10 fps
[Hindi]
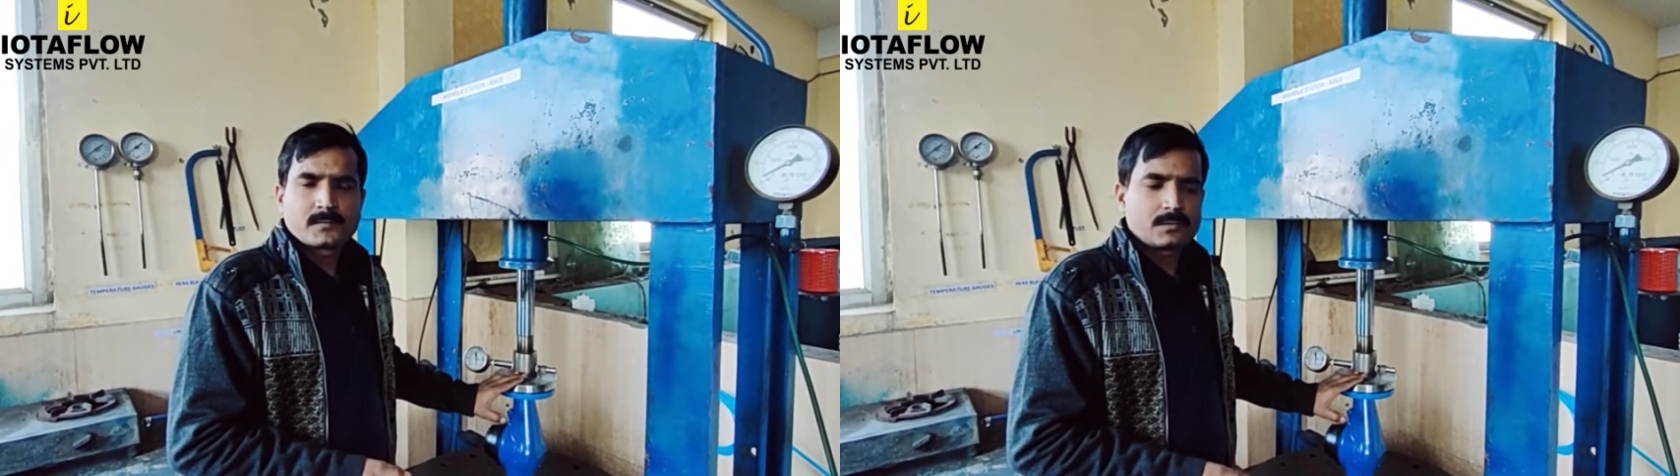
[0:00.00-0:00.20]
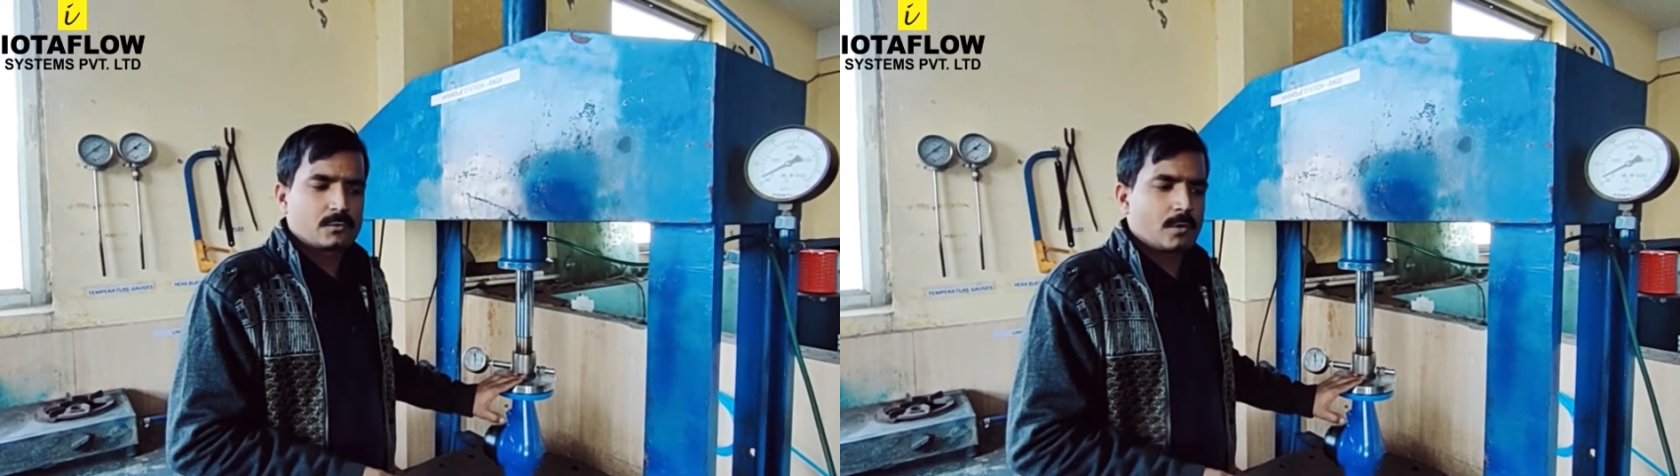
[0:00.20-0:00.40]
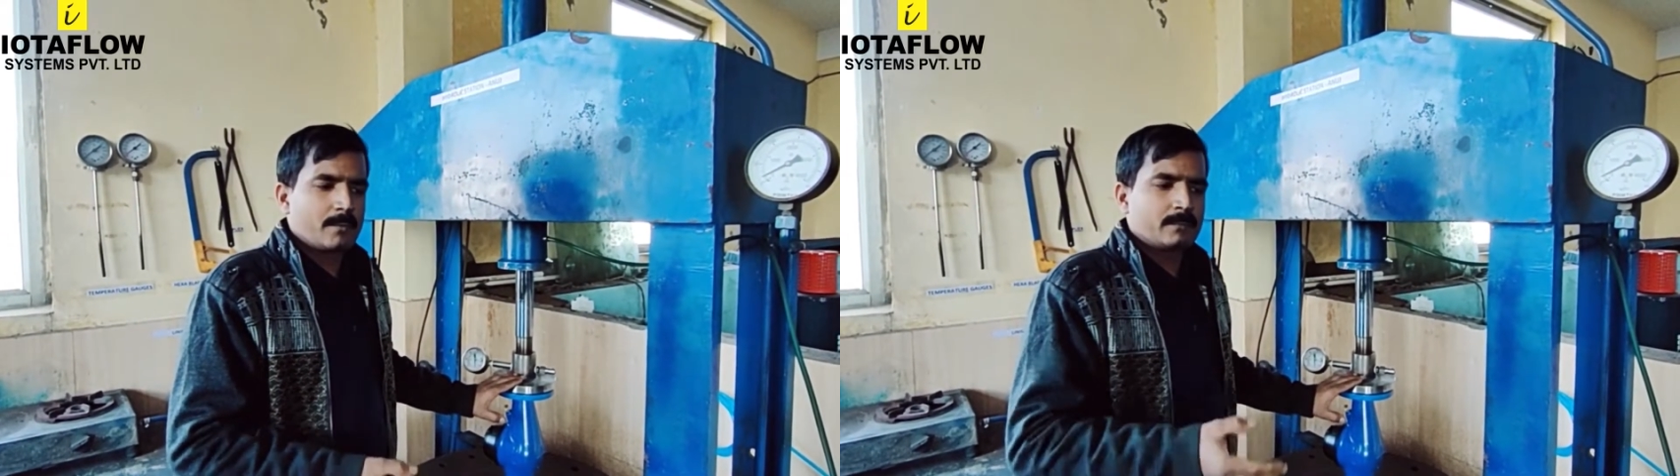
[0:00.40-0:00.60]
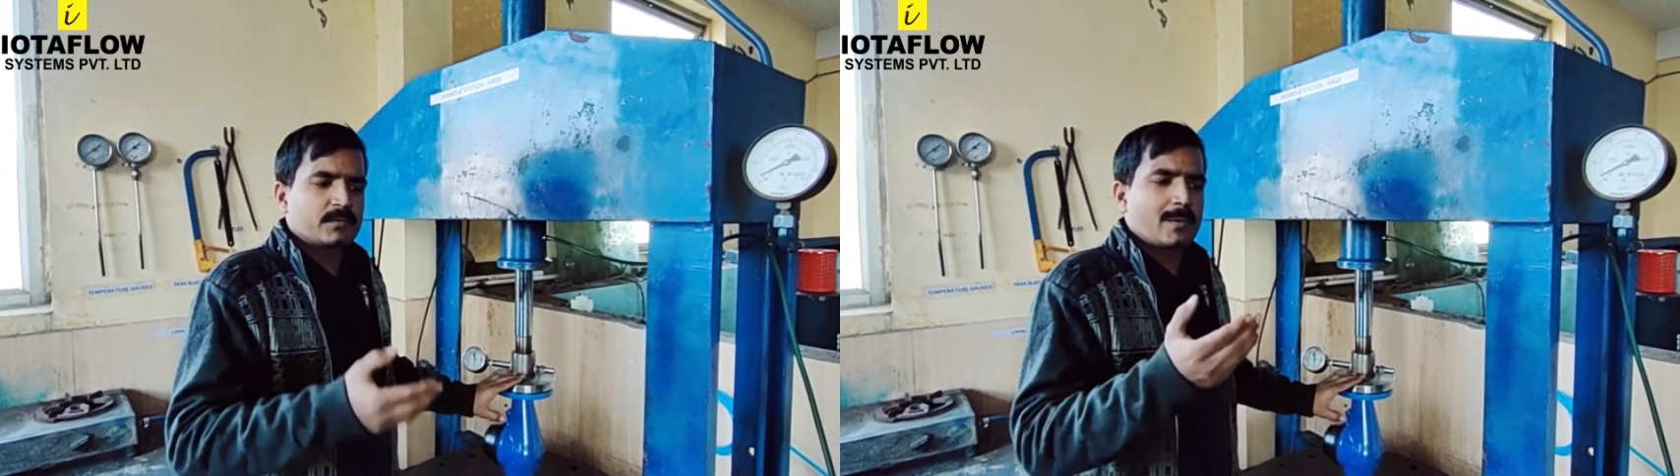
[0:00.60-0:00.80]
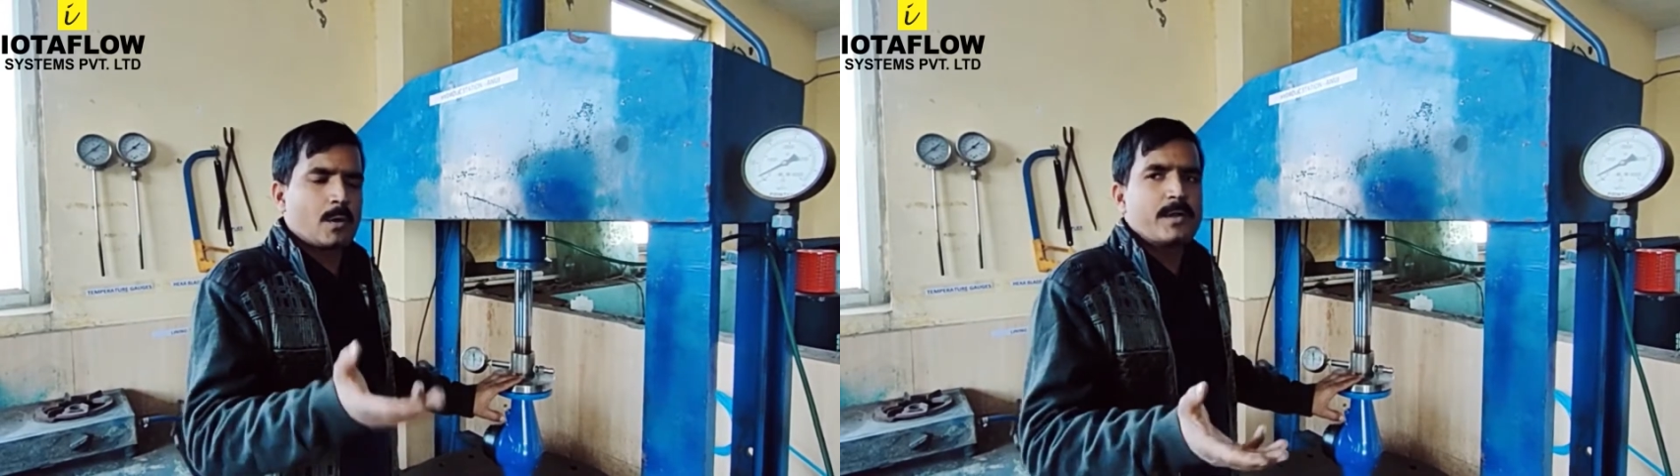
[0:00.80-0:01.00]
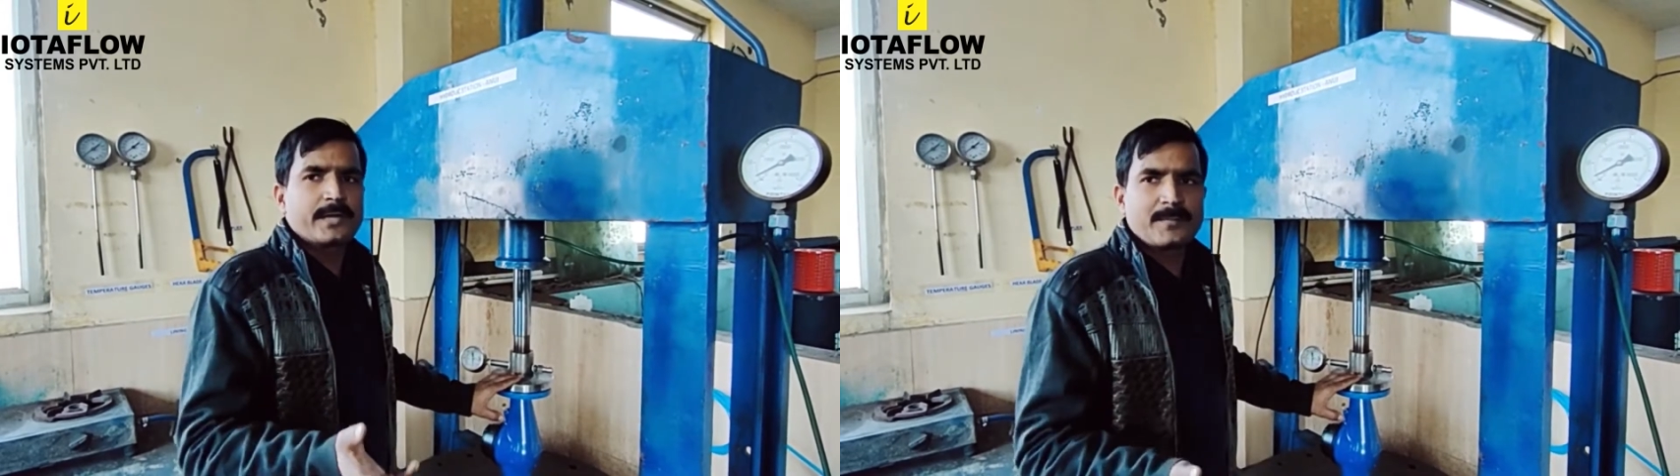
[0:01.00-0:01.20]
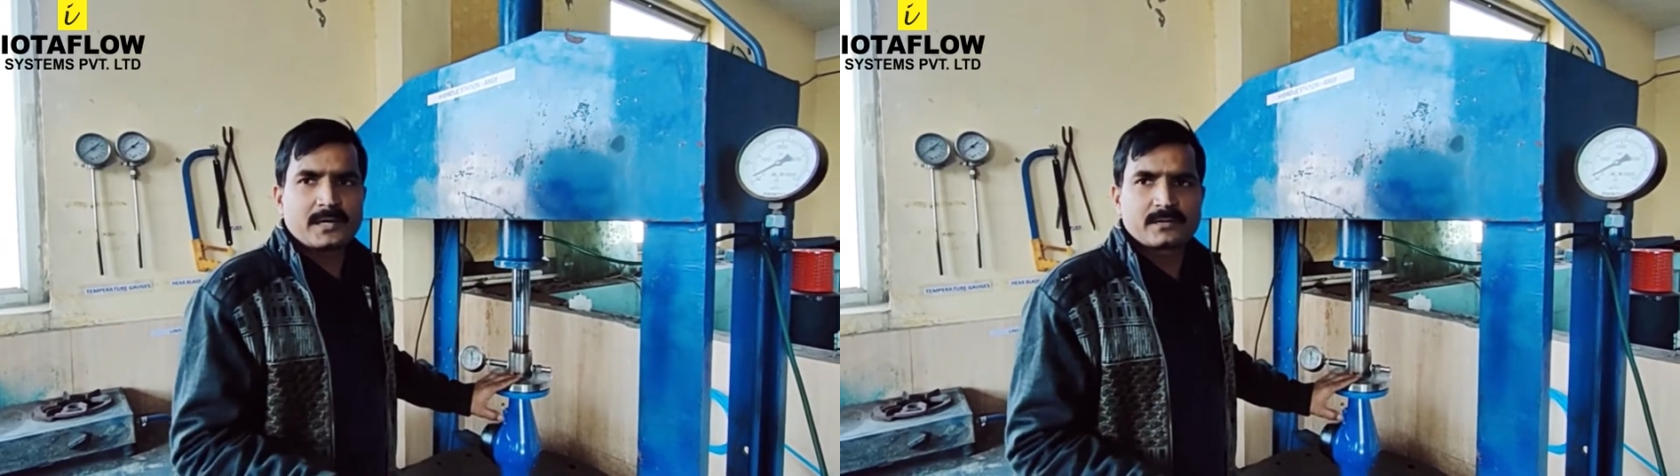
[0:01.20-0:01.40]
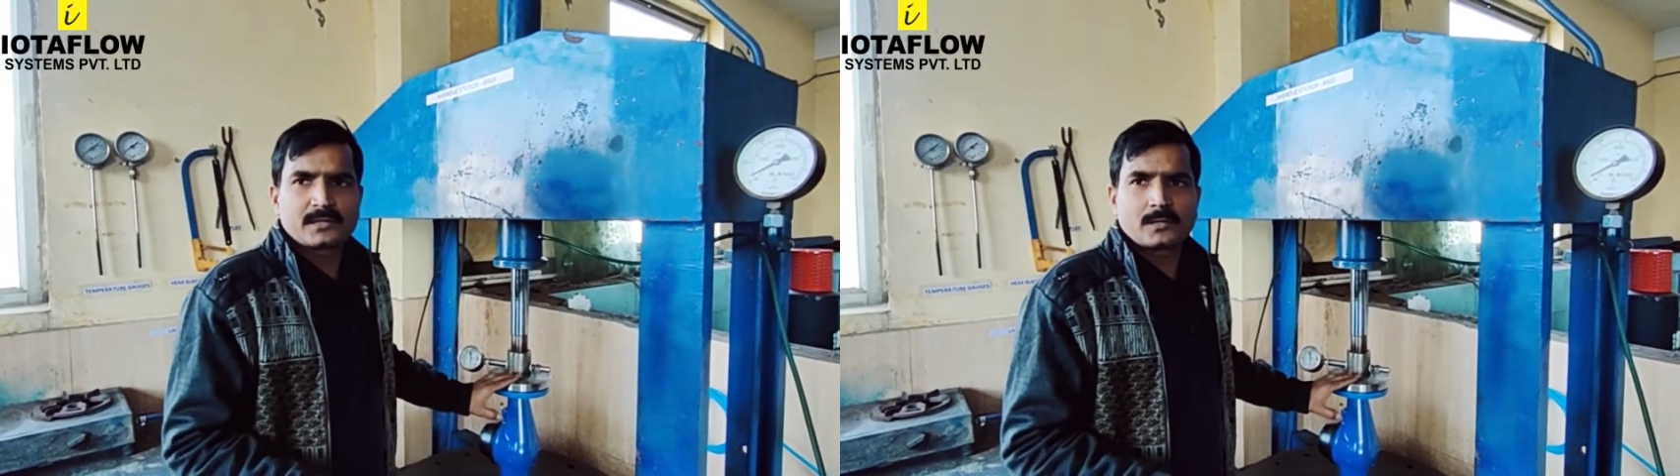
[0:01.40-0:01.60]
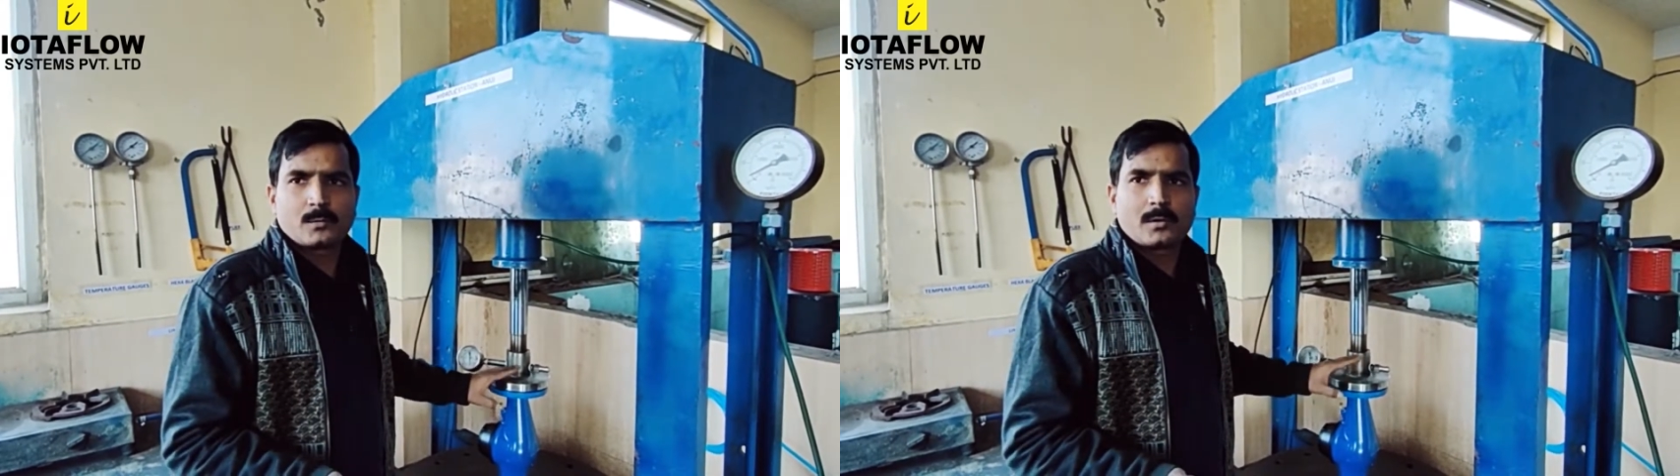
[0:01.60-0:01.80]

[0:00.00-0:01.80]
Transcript: कि जो हम सवा घंटे में करते थे